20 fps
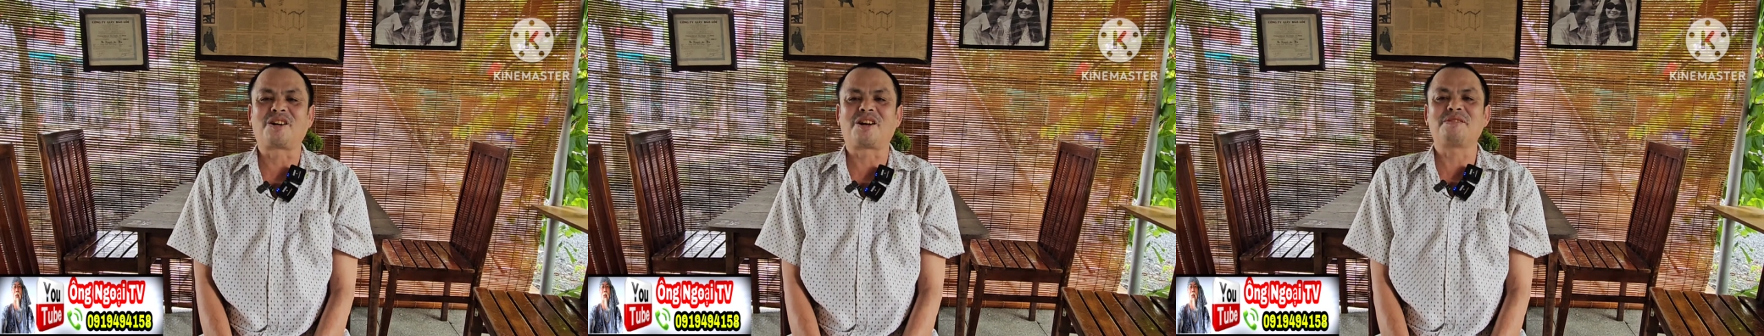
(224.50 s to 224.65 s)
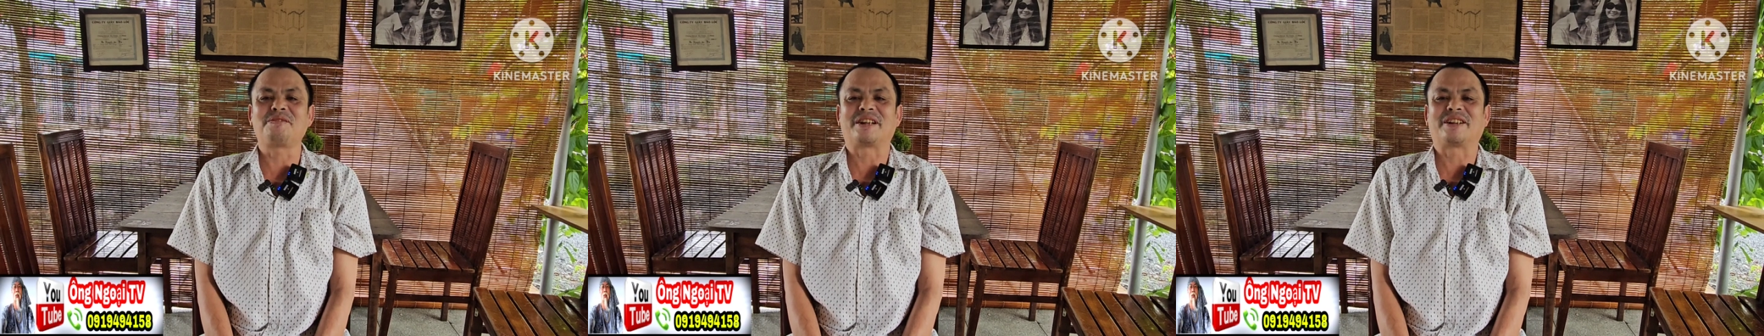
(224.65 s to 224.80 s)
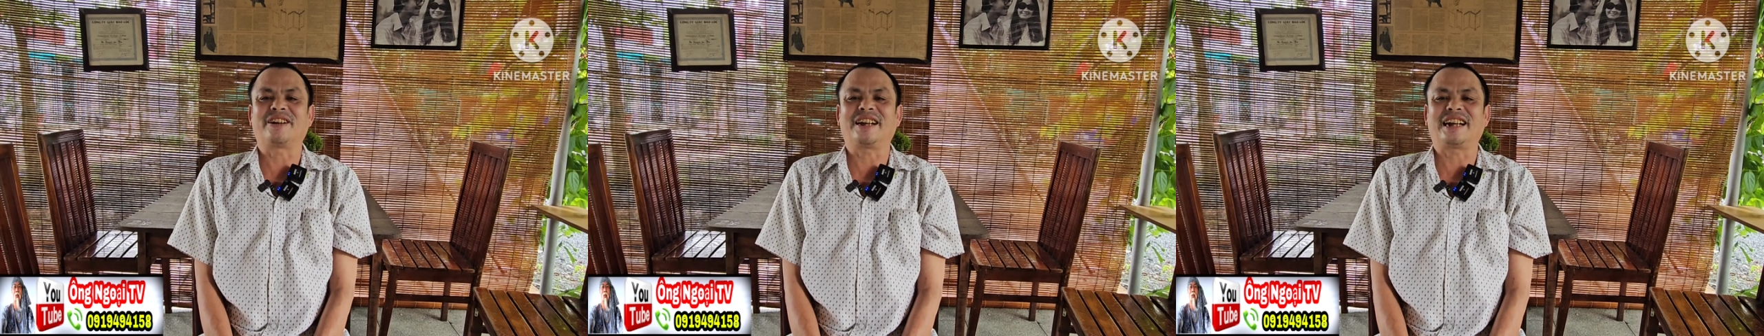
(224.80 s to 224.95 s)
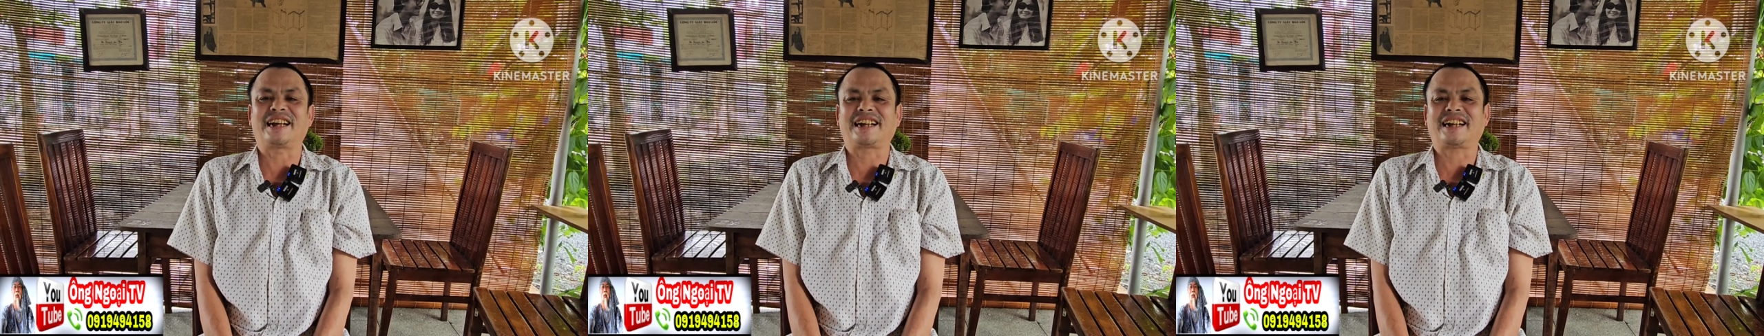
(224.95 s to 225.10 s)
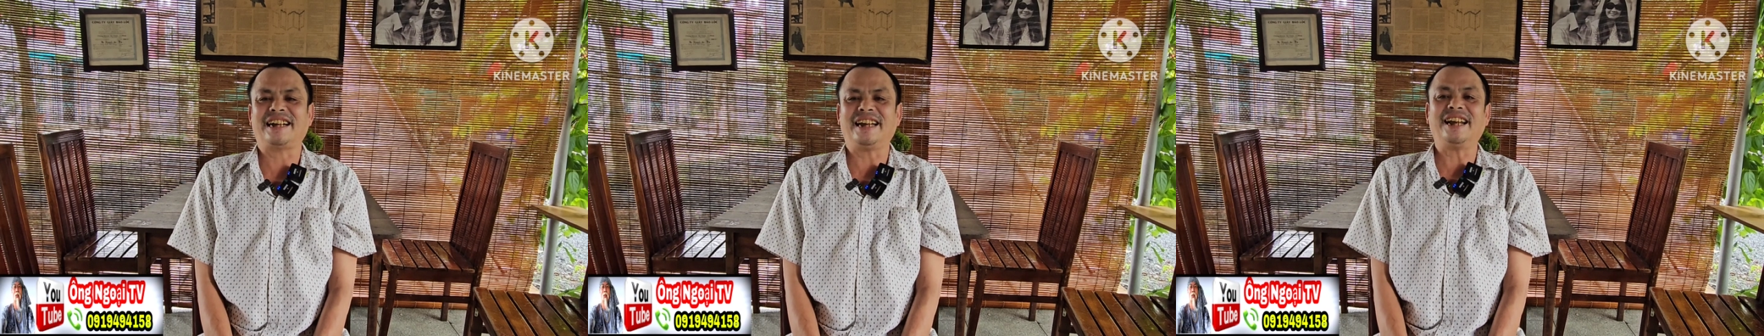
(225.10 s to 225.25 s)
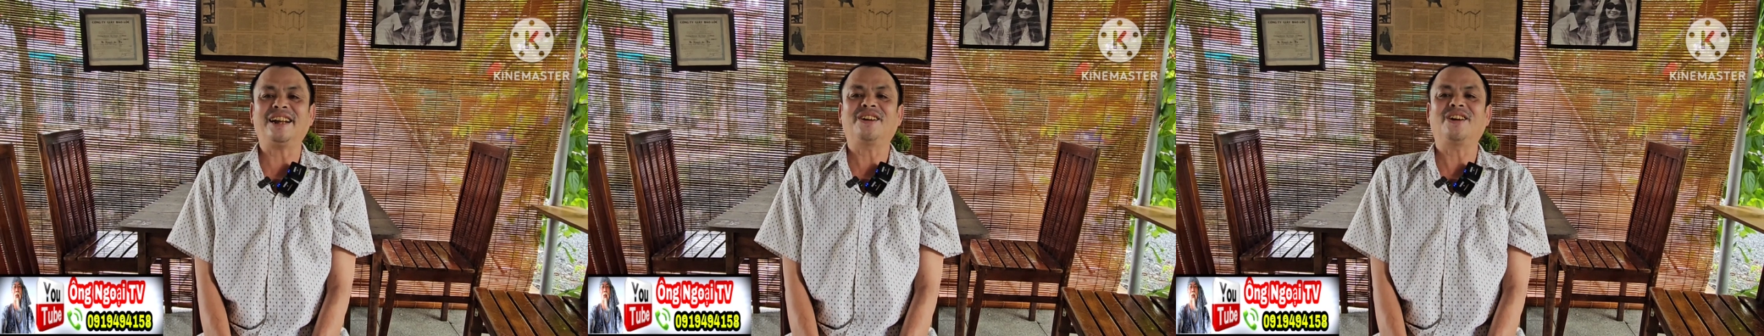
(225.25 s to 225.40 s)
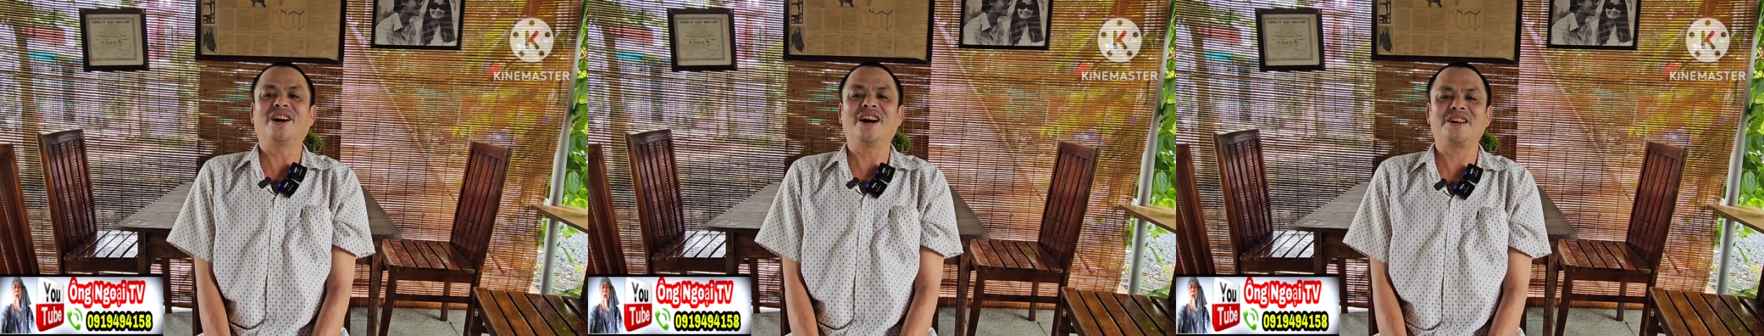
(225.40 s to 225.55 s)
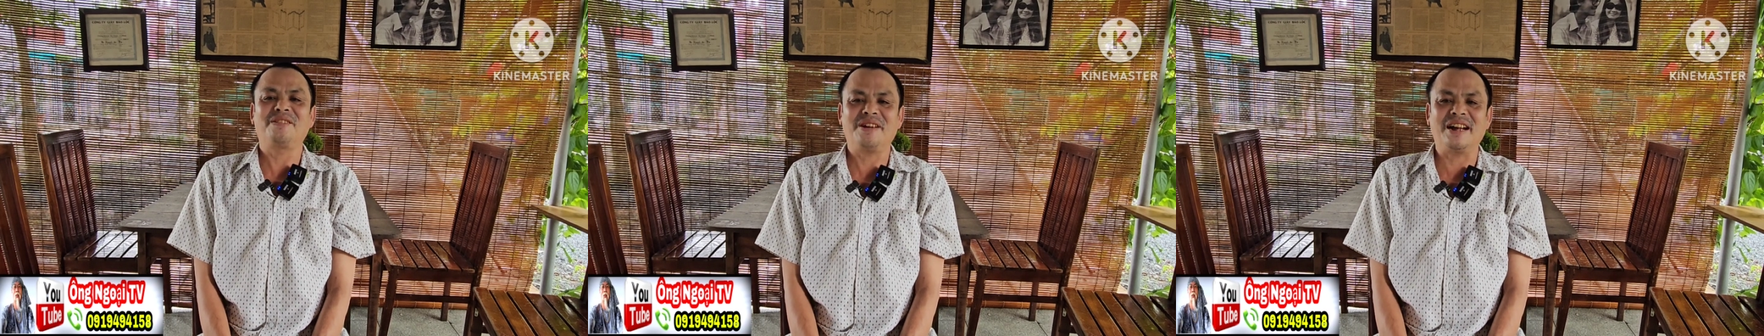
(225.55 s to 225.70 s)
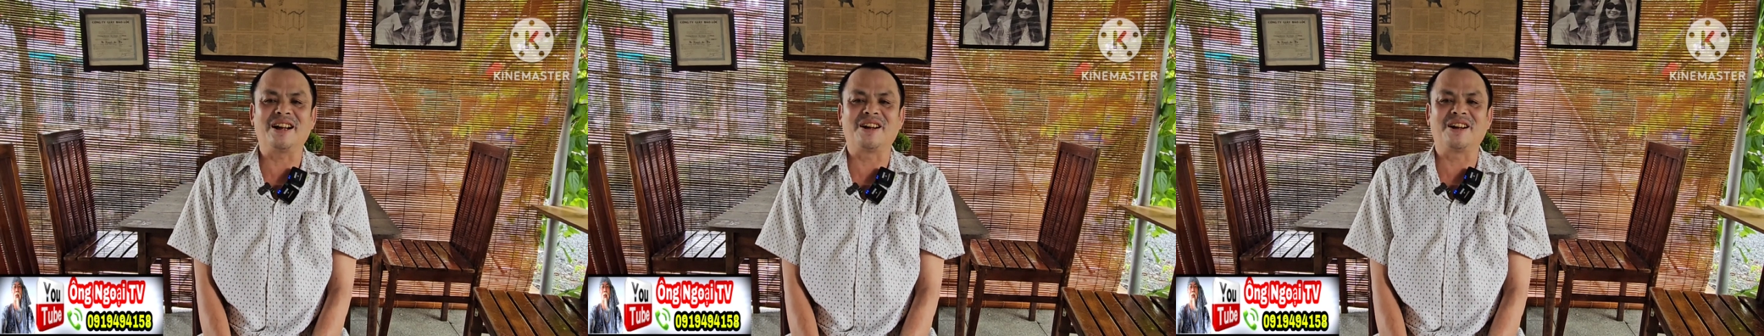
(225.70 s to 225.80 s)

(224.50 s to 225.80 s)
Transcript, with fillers: không mình gọi là ké thôi